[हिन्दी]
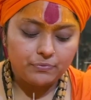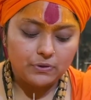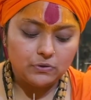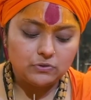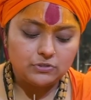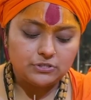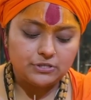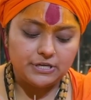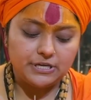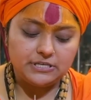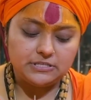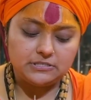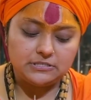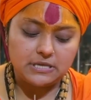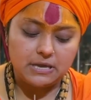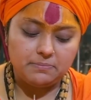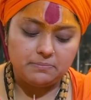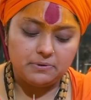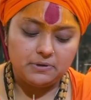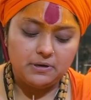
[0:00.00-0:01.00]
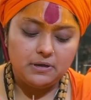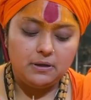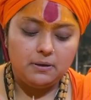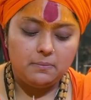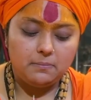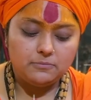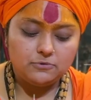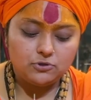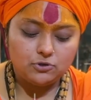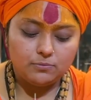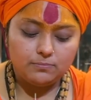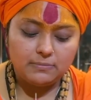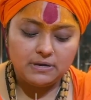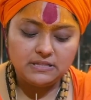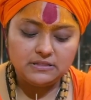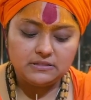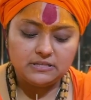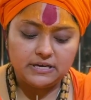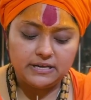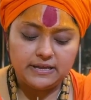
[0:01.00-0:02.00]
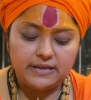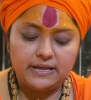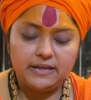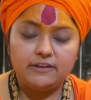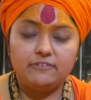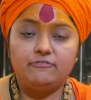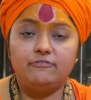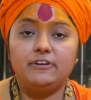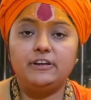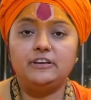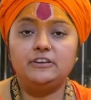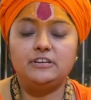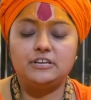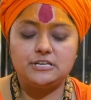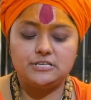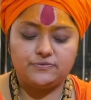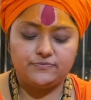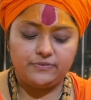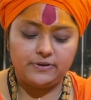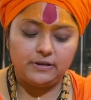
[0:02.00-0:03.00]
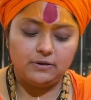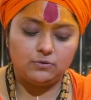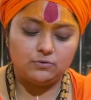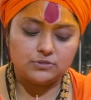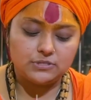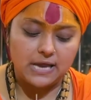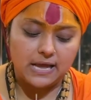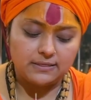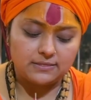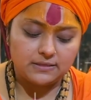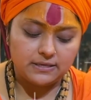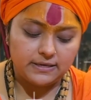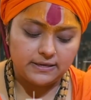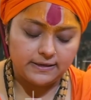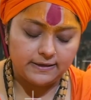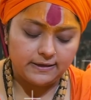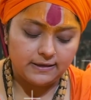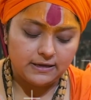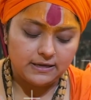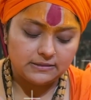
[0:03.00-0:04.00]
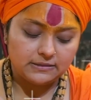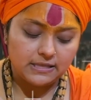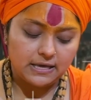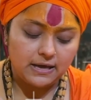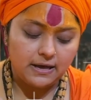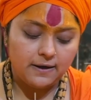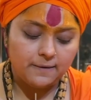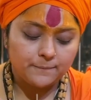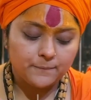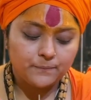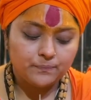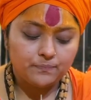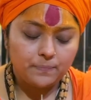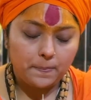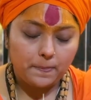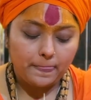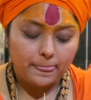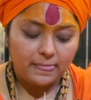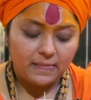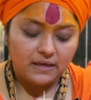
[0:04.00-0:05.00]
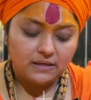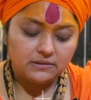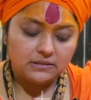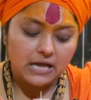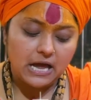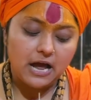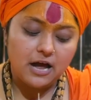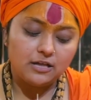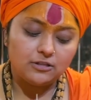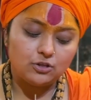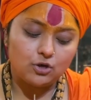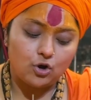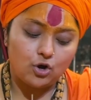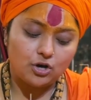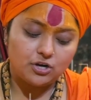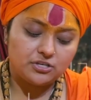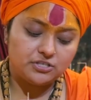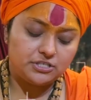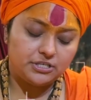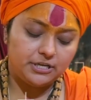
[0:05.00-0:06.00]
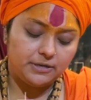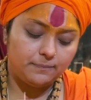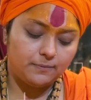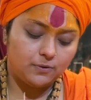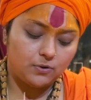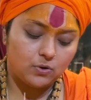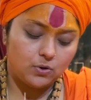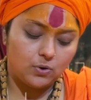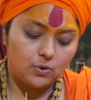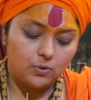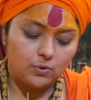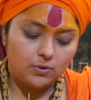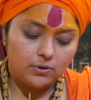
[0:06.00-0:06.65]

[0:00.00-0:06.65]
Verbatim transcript: उसके सब जो मंत्र हैं वे निष्फल हो जाते हैं अतः दांत और जीव को